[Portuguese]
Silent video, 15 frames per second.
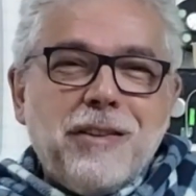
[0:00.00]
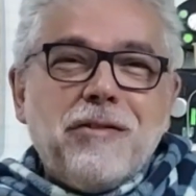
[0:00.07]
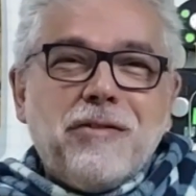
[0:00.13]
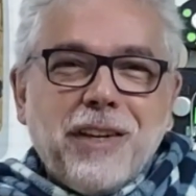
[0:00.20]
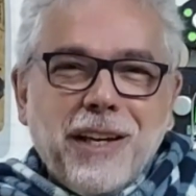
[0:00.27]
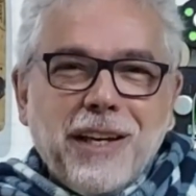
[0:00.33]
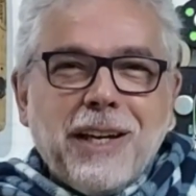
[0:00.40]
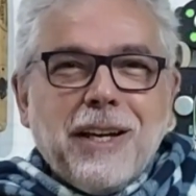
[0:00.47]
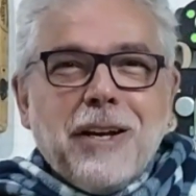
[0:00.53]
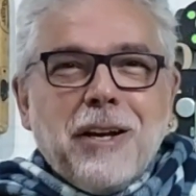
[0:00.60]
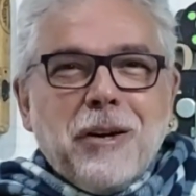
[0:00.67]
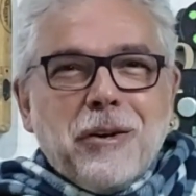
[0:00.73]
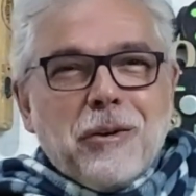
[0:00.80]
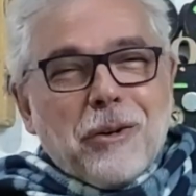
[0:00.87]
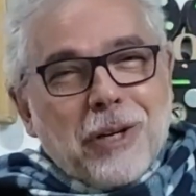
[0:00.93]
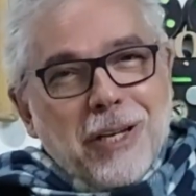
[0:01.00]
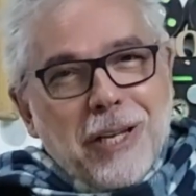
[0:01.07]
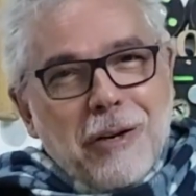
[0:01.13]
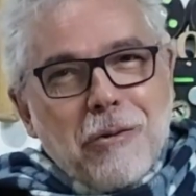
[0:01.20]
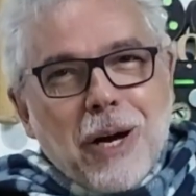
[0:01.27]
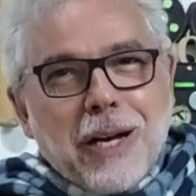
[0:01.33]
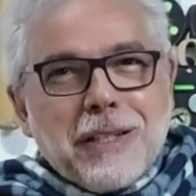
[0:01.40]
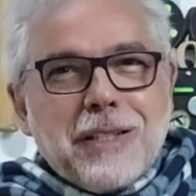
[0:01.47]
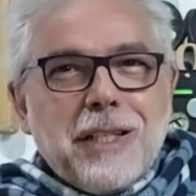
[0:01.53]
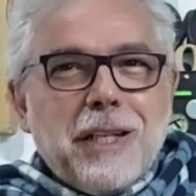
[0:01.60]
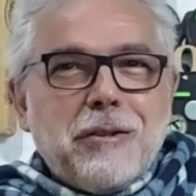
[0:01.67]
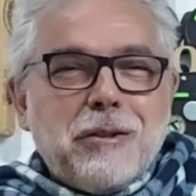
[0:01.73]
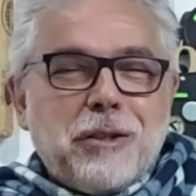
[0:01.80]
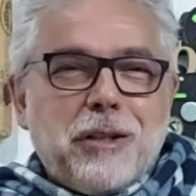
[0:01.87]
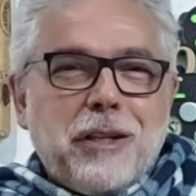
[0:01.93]
de ver ou ler o
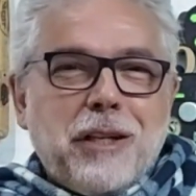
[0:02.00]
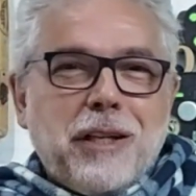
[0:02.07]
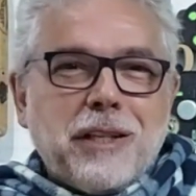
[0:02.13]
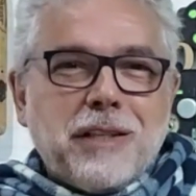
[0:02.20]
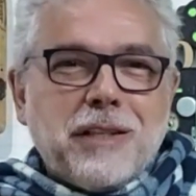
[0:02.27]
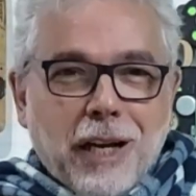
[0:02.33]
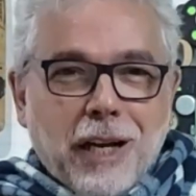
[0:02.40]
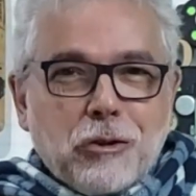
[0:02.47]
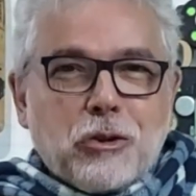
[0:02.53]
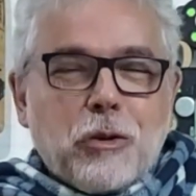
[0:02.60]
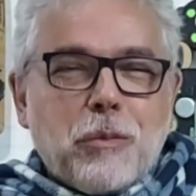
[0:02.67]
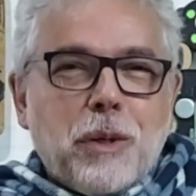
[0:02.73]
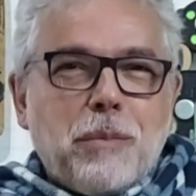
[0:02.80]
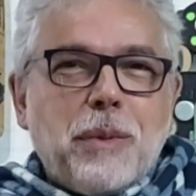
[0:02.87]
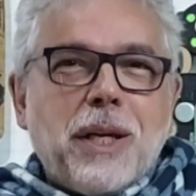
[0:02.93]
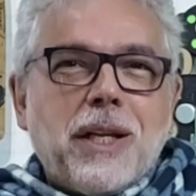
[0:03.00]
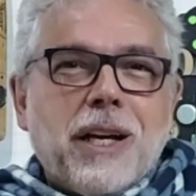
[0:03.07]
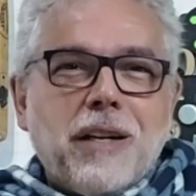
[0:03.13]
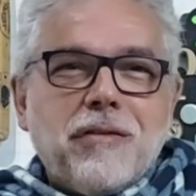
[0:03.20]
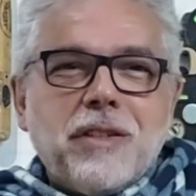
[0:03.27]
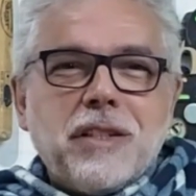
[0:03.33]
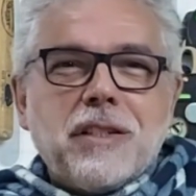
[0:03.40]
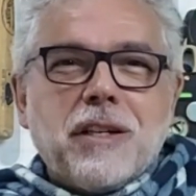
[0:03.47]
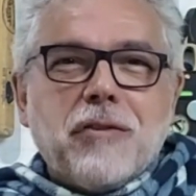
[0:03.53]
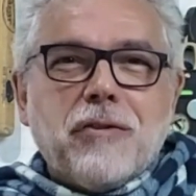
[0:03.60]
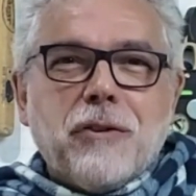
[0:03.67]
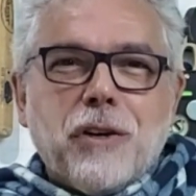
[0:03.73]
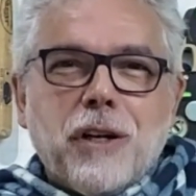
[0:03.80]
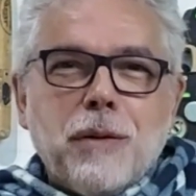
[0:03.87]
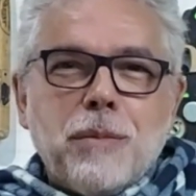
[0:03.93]
artigo que saiu sobre mim na revista
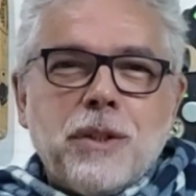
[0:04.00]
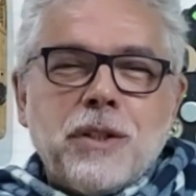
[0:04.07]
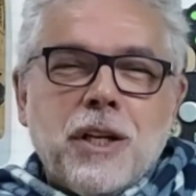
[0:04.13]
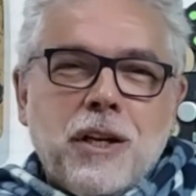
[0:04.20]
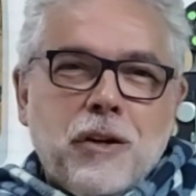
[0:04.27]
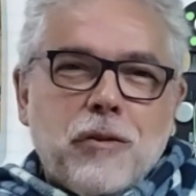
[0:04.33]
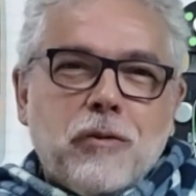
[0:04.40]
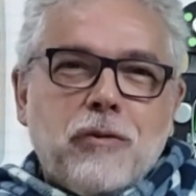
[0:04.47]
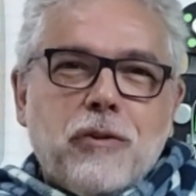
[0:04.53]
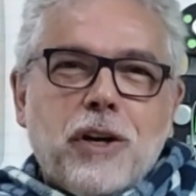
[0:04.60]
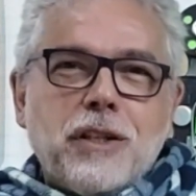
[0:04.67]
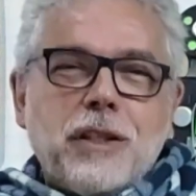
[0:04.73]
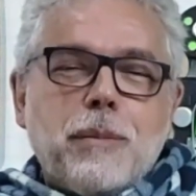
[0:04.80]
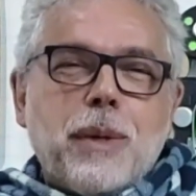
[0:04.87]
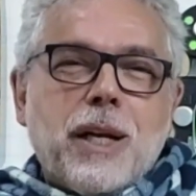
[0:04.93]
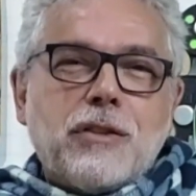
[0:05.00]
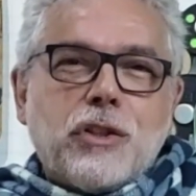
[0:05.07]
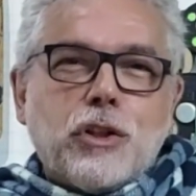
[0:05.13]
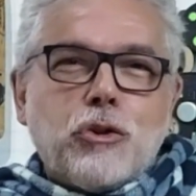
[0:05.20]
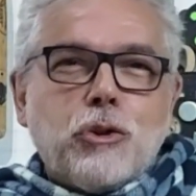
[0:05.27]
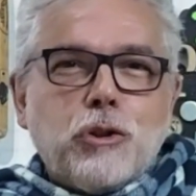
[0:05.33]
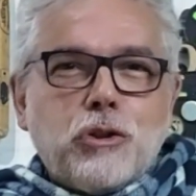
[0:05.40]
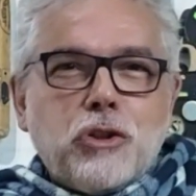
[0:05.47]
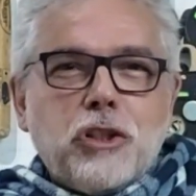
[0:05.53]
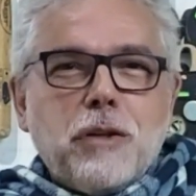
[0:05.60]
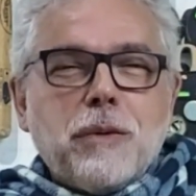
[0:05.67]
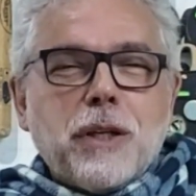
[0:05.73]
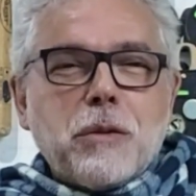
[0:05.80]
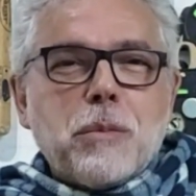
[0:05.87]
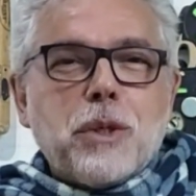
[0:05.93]
Forbes, um forte abraço a todos de
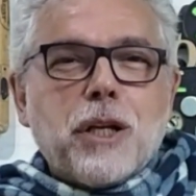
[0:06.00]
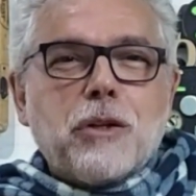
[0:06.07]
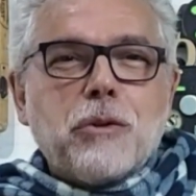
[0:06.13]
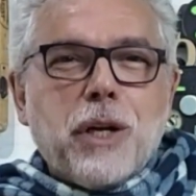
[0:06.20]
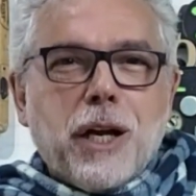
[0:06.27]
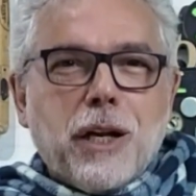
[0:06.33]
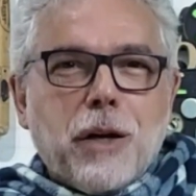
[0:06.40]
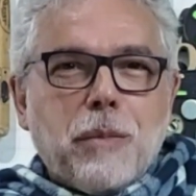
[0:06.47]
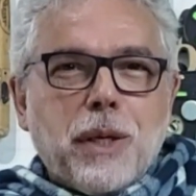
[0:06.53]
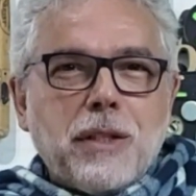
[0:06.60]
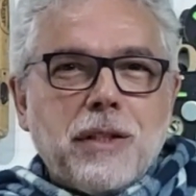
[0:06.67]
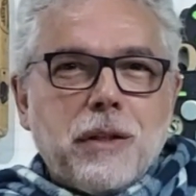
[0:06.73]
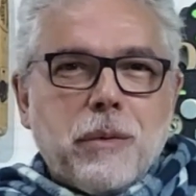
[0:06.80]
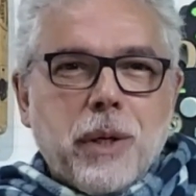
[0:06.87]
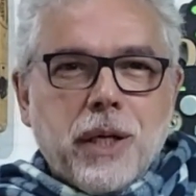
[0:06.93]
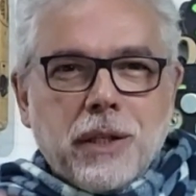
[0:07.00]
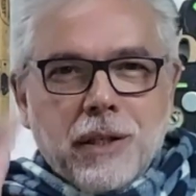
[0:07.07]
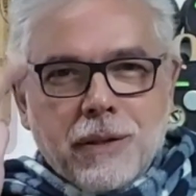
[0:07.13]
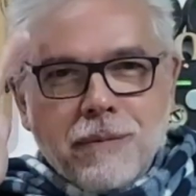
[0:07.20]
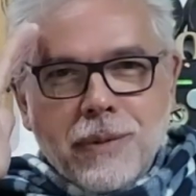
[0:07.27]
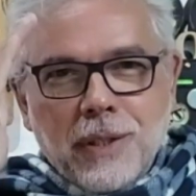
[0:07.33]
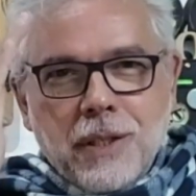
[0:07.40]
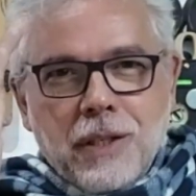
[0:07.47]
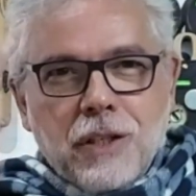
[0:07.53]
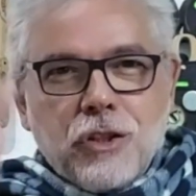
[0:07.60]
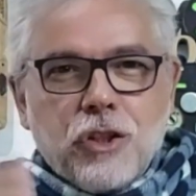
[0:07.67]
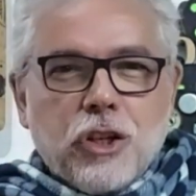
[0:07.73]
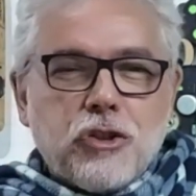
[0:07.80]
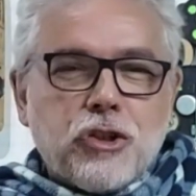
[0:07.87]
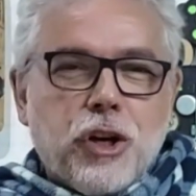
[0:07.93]
Masmora do canal Mais 50.
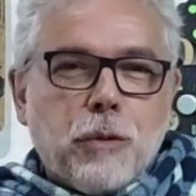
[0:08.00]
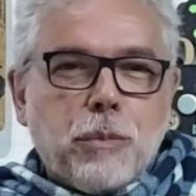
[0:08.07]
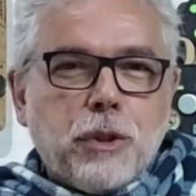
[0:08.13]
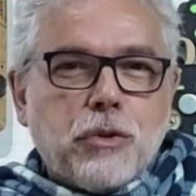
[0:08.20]
Tchau, tchau,